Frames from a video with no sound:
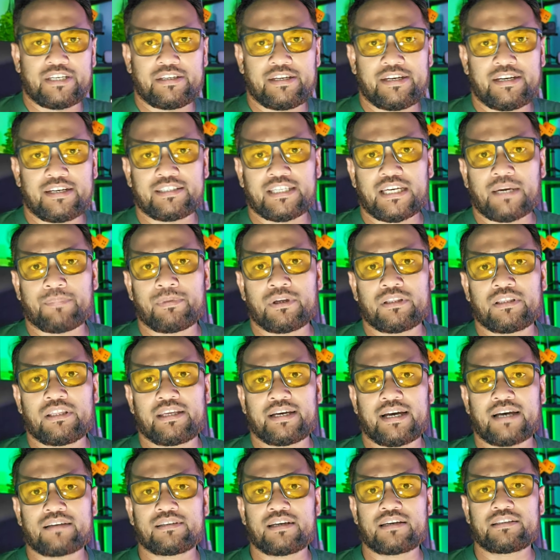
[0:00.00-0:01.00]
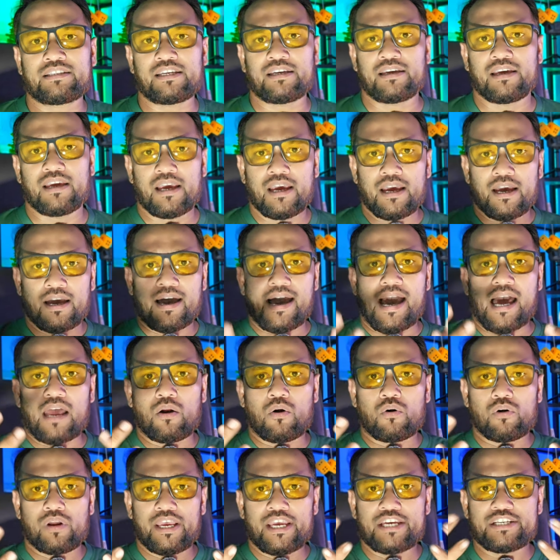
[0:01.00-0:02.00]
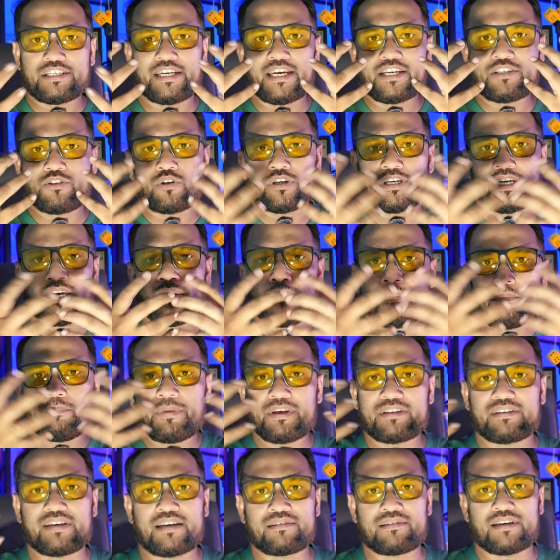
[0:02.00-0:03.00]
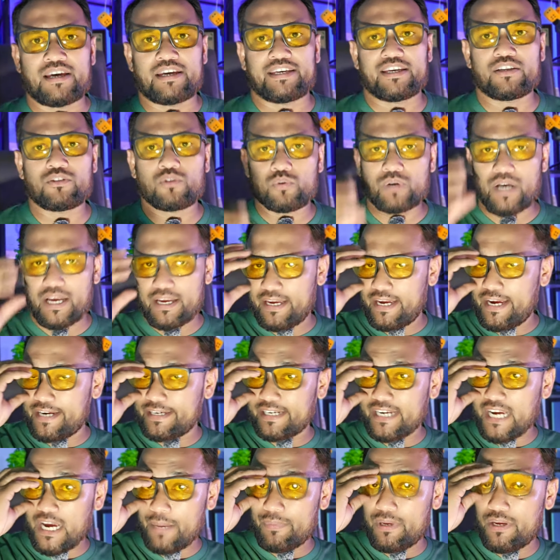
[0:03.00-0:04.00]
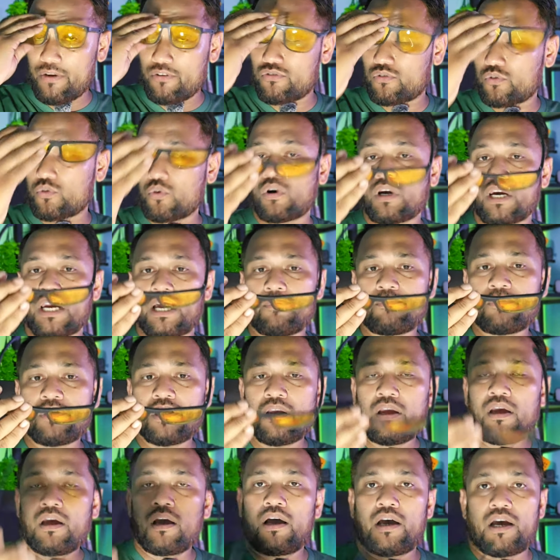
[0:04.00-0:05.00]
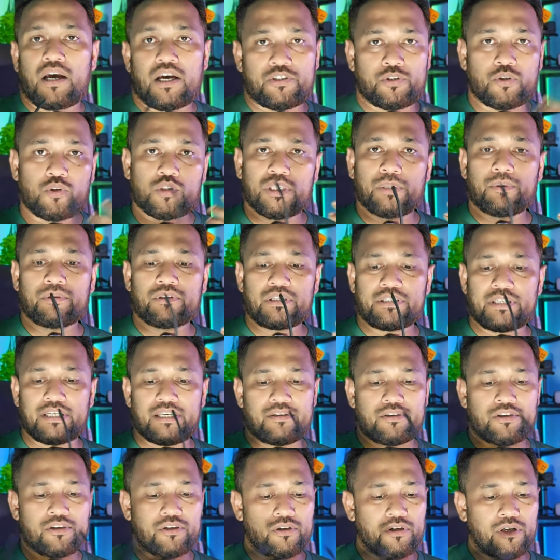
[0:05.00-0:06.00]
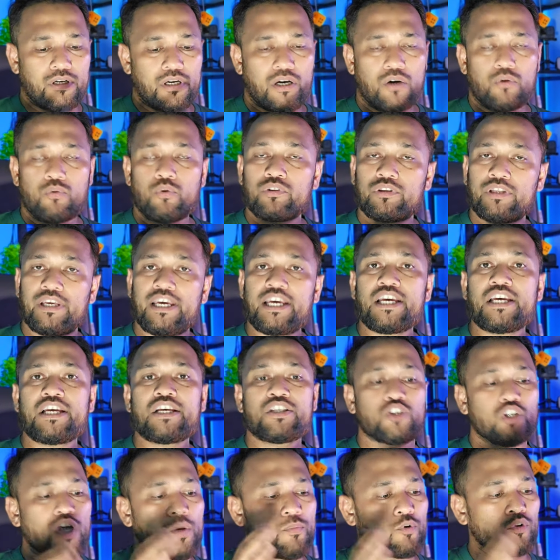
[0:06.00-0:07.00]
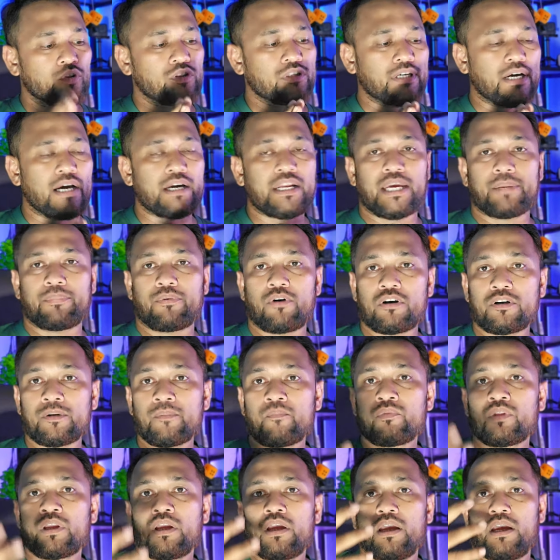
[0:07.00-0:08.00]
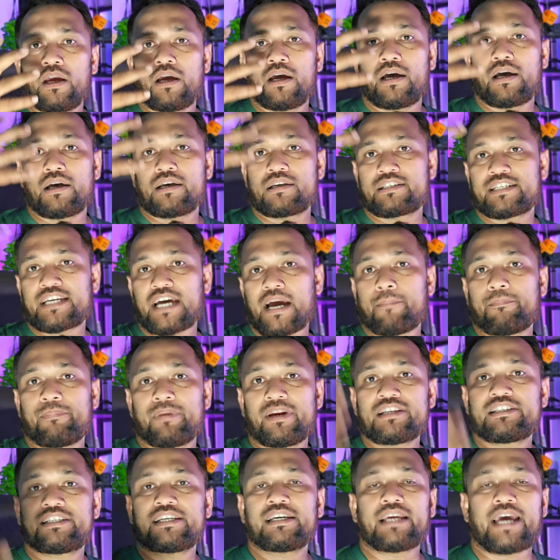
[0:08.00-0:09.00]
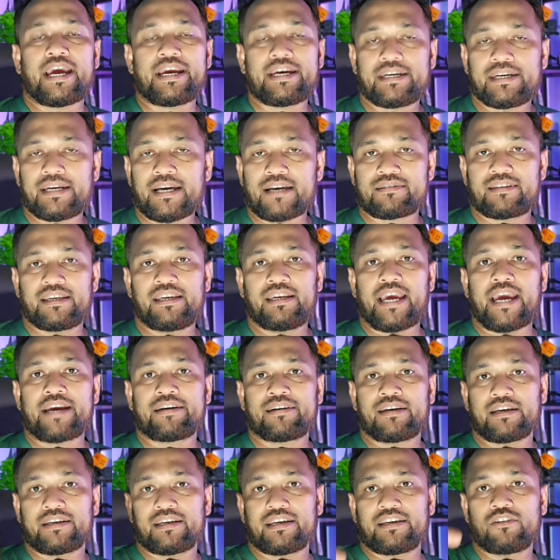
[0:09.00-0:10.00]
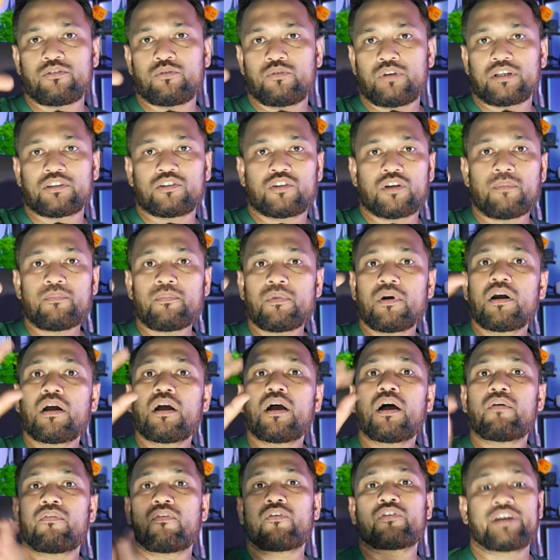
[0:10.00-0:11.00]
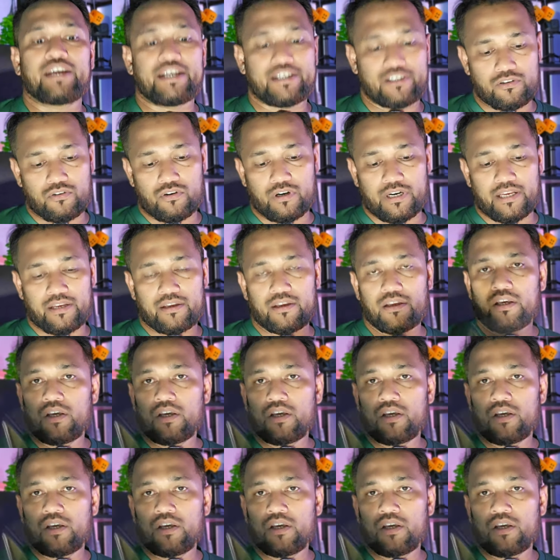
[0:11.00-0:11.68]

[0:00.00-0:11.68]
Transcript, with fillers: সেটা তো আপনাদের দেখা যায় আলোটা এসে চোখে বিছে যায় কিন্তু এটা আমি ইউজ করলাম সত্যি বলতে কি অতি চমৎকার এবং সামনের যে লাইটটা আছে লাইটটাকে কিন্তু একদম প্রোটেক্ট করে